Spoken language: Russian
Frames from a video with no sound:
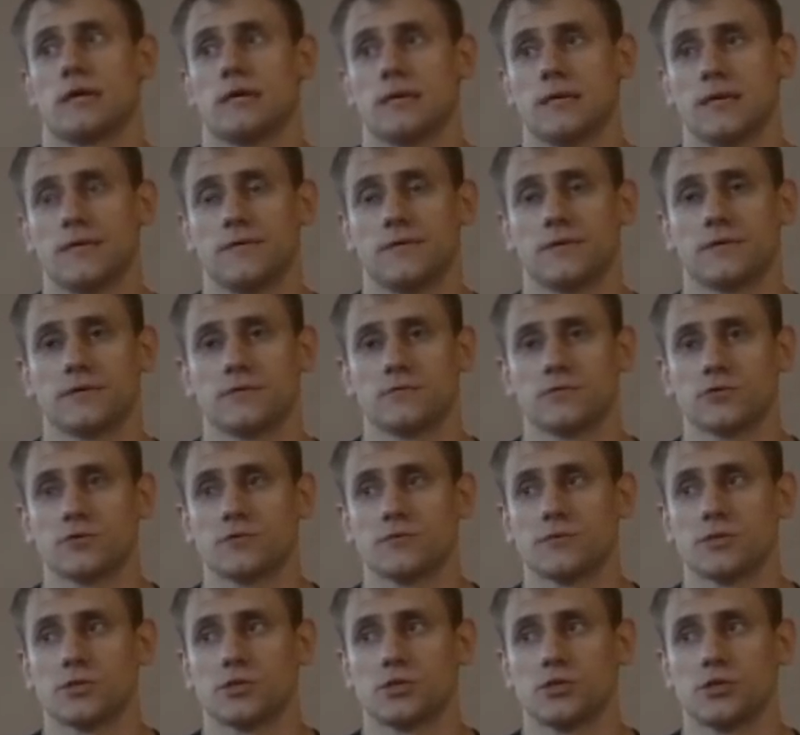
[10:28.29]
я весил
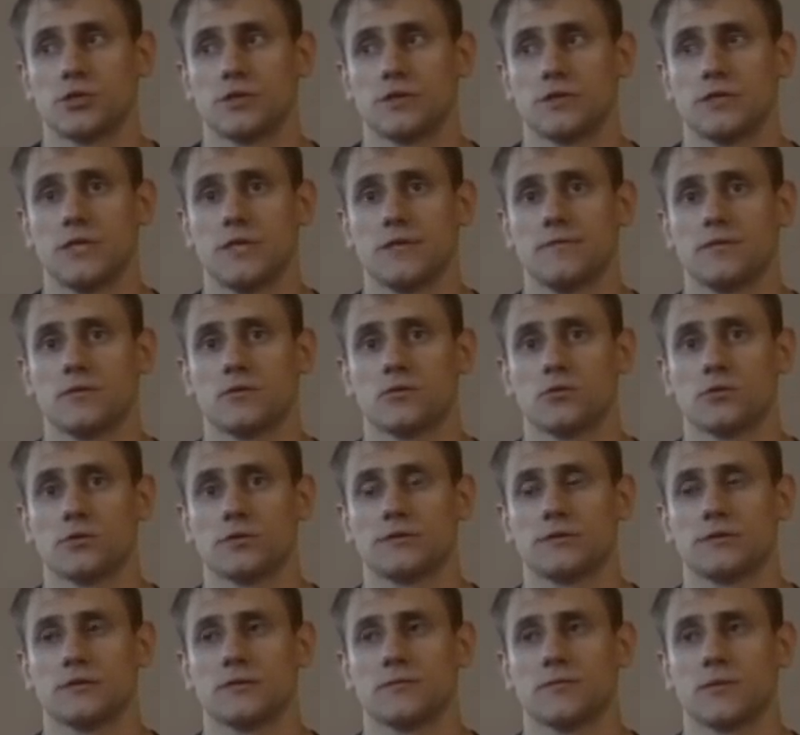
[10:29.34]
84,9, то
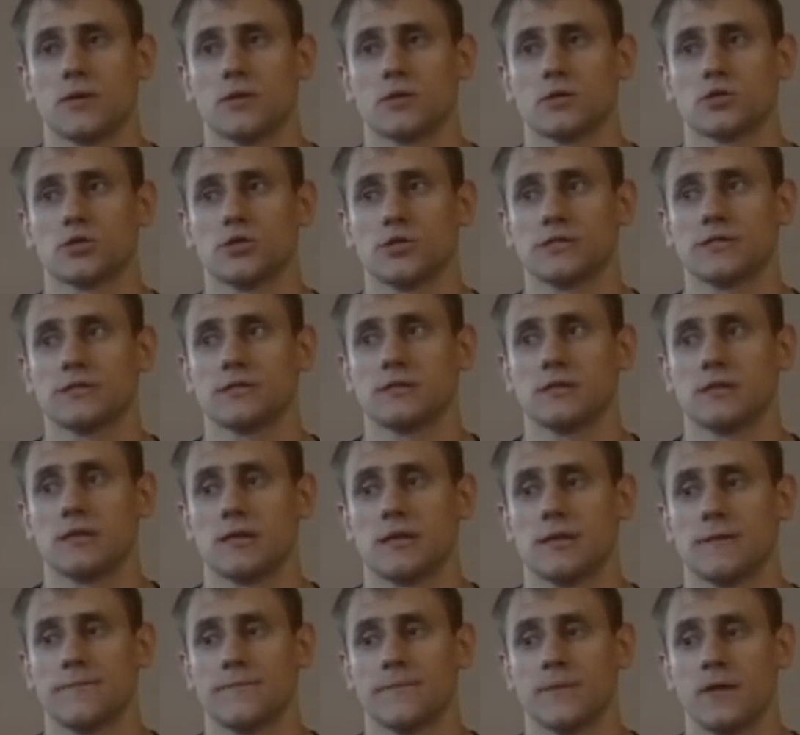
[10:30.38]
есть я набрал 6
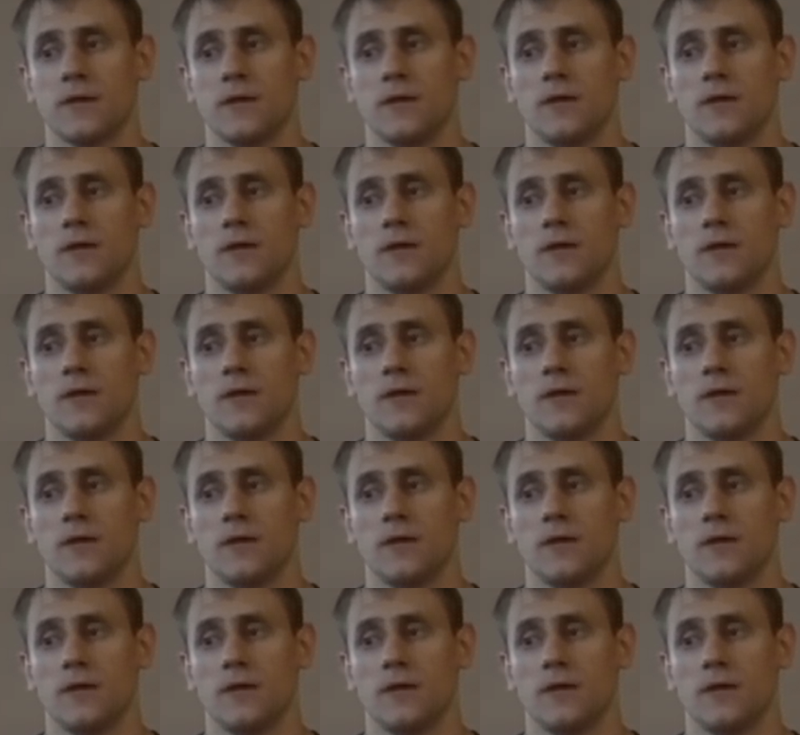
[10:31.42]
килограмм.